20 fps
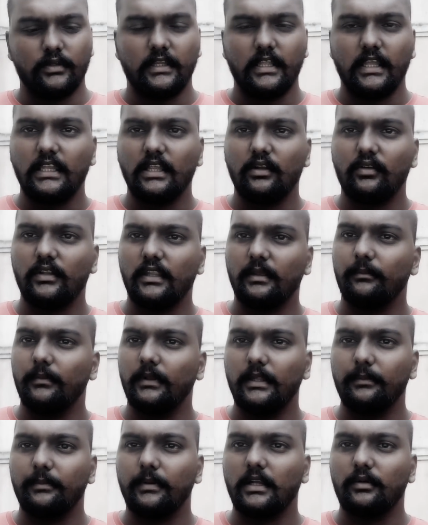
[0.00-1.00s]
ஒரு ஏரியா ஒரு
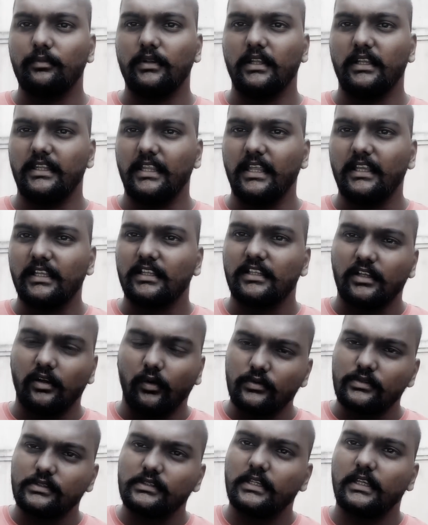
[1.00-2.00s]
எம்எல்ஏ பார்க்க முடியல ஏங்க
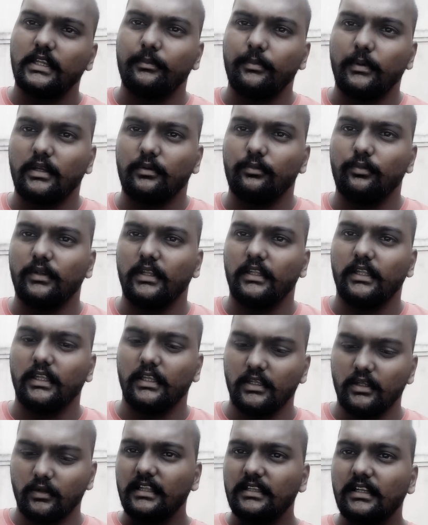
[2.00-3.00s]
கவுன்சிலரே பார்க்க முடியலைங்க
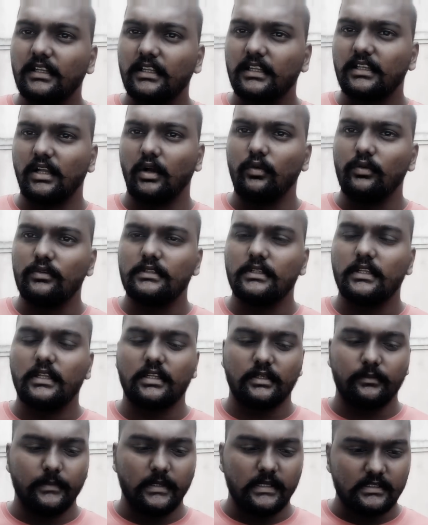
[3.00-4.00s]
சாதாரண
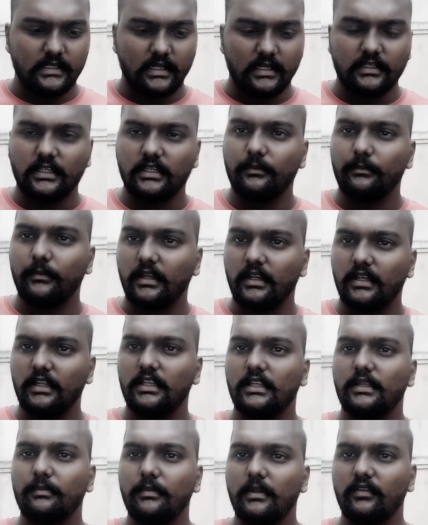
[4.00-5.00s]
கவுன்சிலருக்குமே சாதாரண
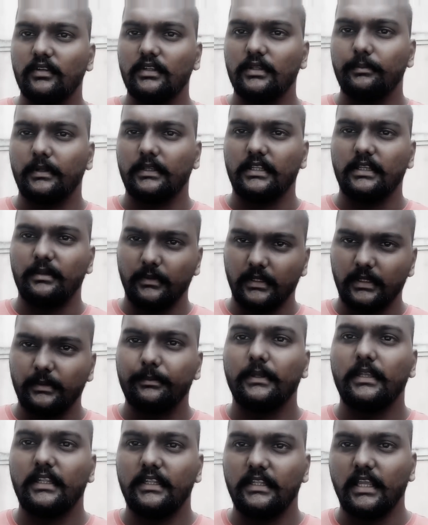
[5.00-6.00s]
மக்களுக்குமே வந்து பார்த்தீங்கன்னா
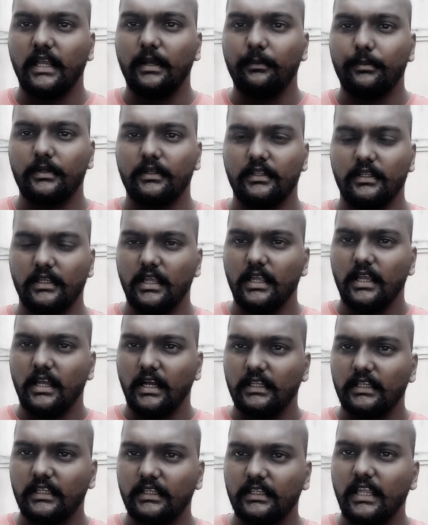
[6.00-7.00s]
மிகப்பெரிய கேப் இருக்குது
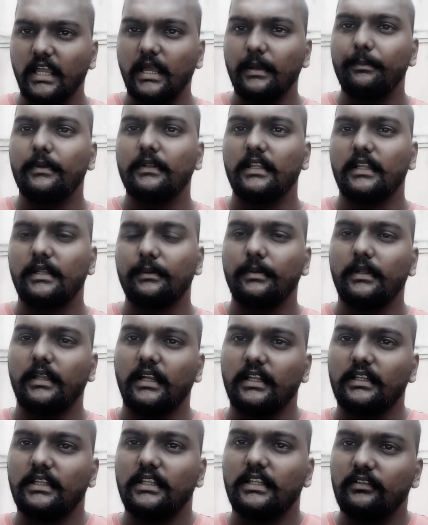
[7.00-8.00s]
அந்த கேப்பை நிரப்புற
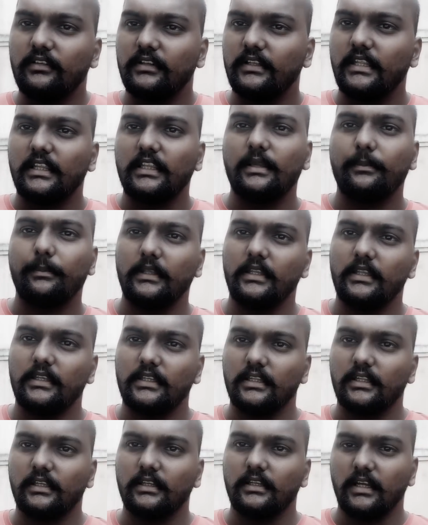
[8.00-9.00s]
இடத்த இது வரைக்கும் எங்கே
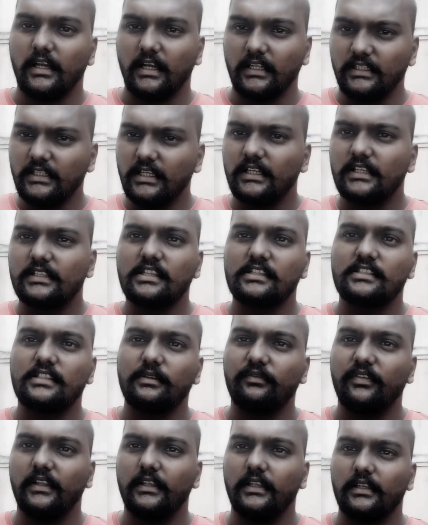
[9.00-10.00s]
பண்ணியிருக்கீங்க அதுதாங்க
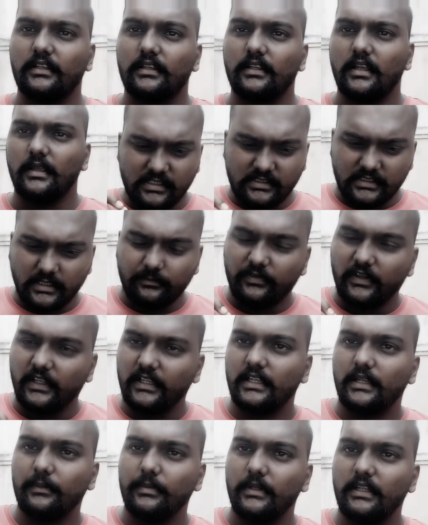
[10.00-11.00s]
சிஸ்டம் ஃபெயிலியர் சிஸ்டம்
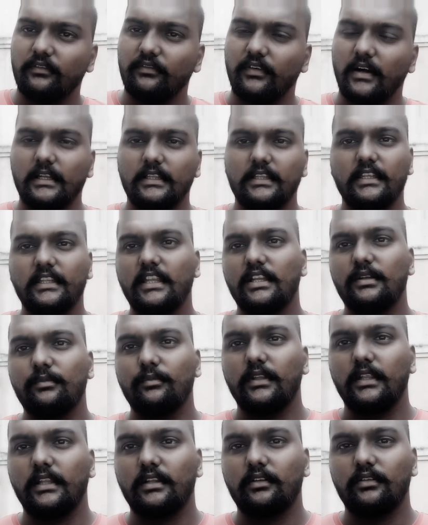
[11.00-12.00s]
ஃபெயிலியர் அப்படிங்கிற வார்த்தை
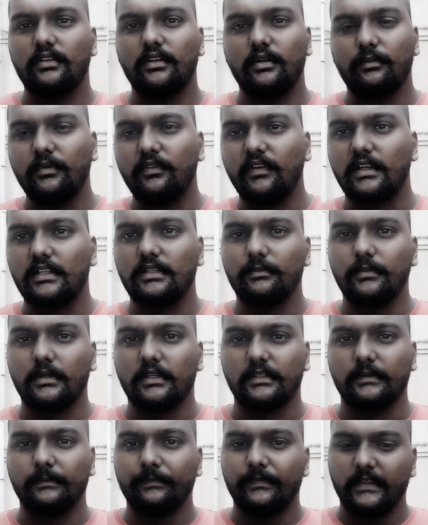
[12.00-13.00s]
கேட்கும்போது எனக்கு வந்து ரொம்ப வருத்தமாக
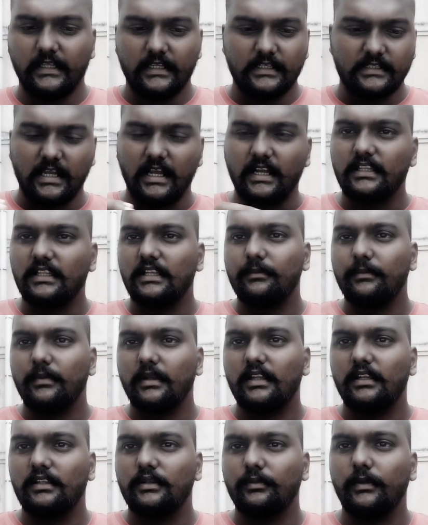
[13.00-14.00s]
இருக்குது நீங்கள் சாதாரண
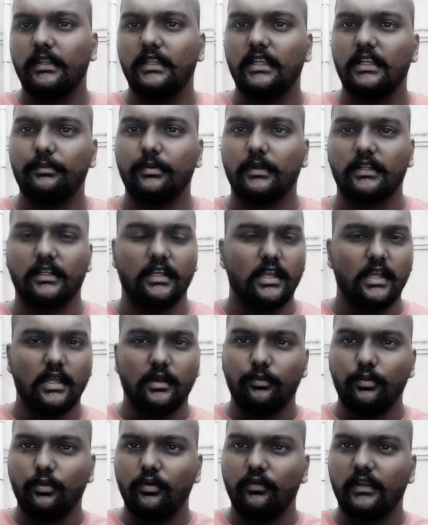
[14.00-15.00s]
மக்கள்கிட்ட போய் கேட்டு பாருங்க
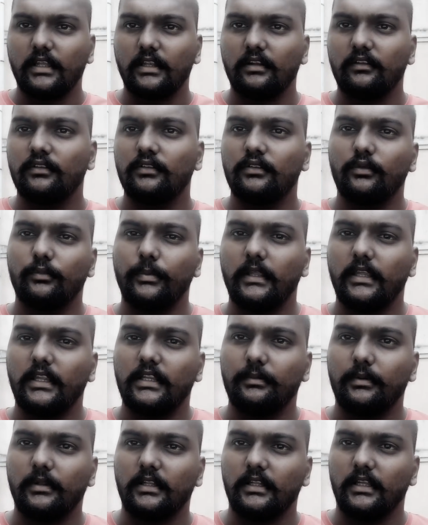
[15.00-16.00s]
பூ விற்கிறவங்ககிட்ட போய்
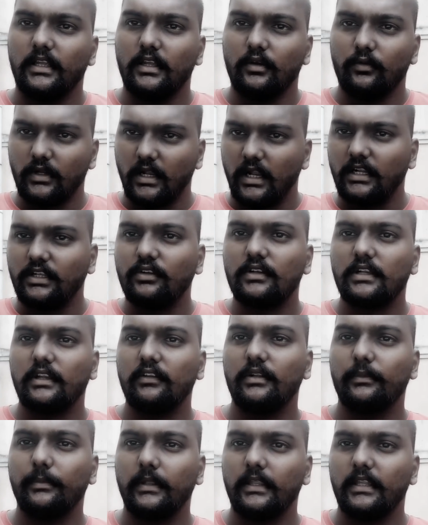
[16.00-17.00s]
கேட்டு பாருங்கள் ஒரு ஆட்டோ
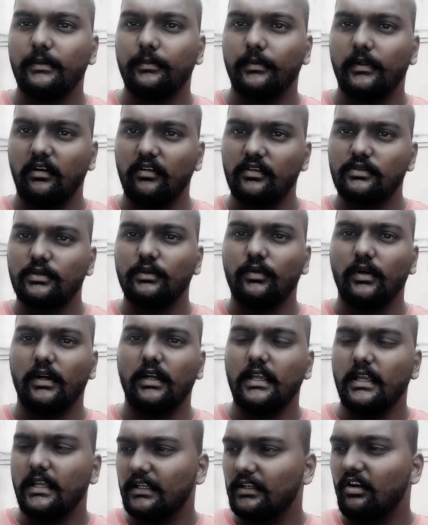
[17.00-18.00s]
டிரைவர்கிட்ட போய் கேட்டு பாருங்கள் அவன்
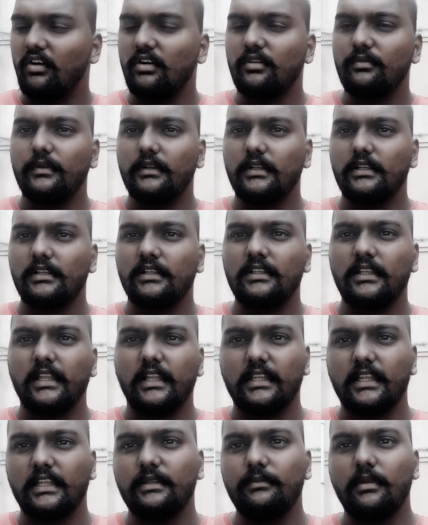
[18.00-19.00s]
சொல்லுவான் கவர்மெண்ட்டிட்ட இருந்து
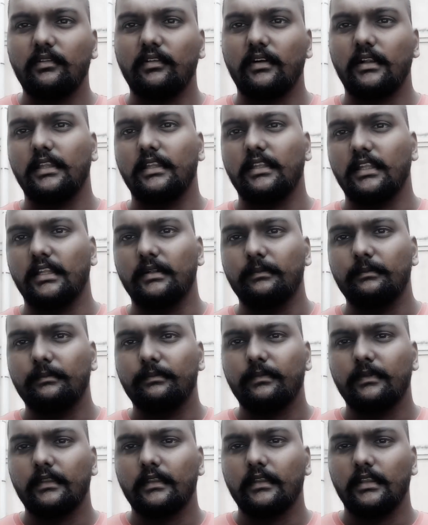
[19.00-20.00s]
எனக்கு எதுவுமே வரலைங்க
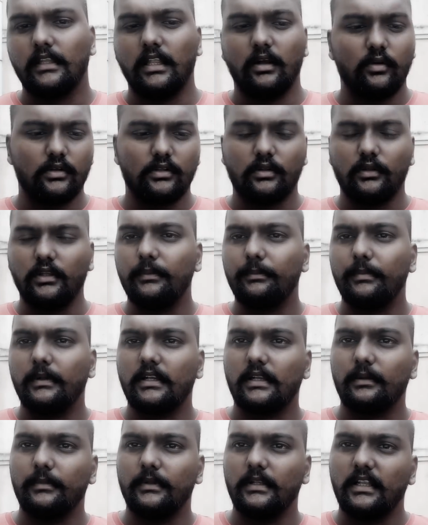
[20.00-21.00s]
நான் ஒரு தொழில்
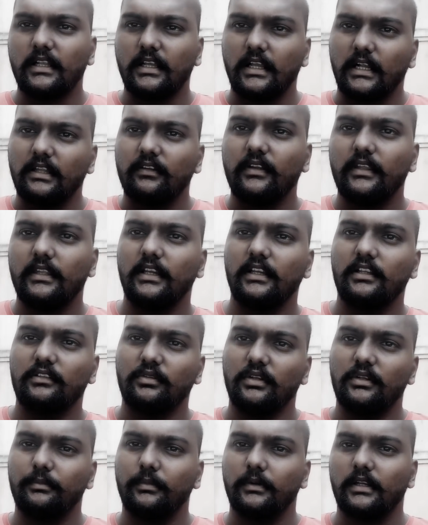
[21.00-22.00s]
பண்ணுறேன் அப்படின்னா நான் கடை வாங்கி தாங்க
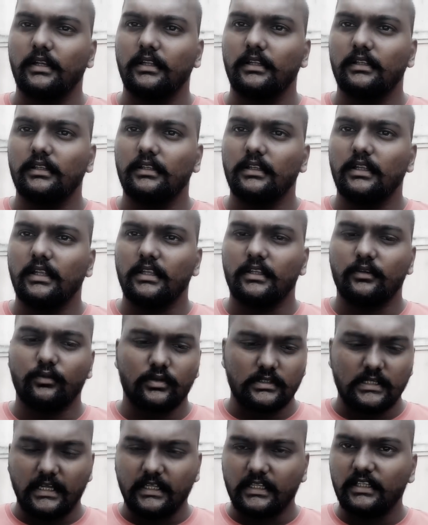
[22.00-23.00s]
தொழில் பண்ணுறேன்
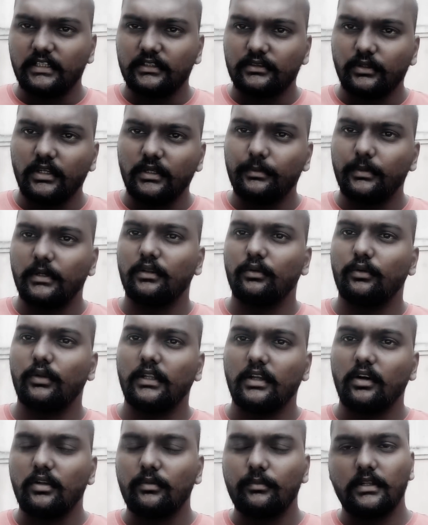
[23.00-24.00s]
ஒரு சாதாரண தொழில் பண்ணுறது
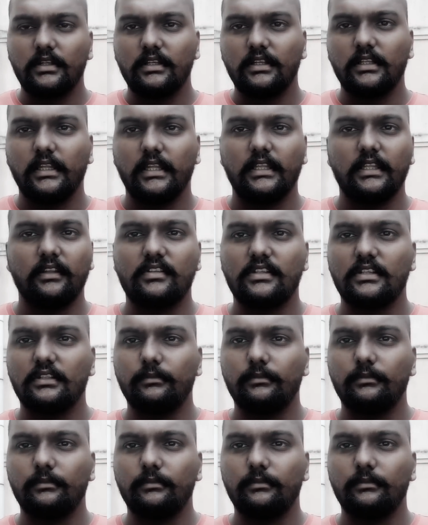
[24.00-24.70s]
கூட கவர்மெண்ட்டுக்கு இருந்து எந்த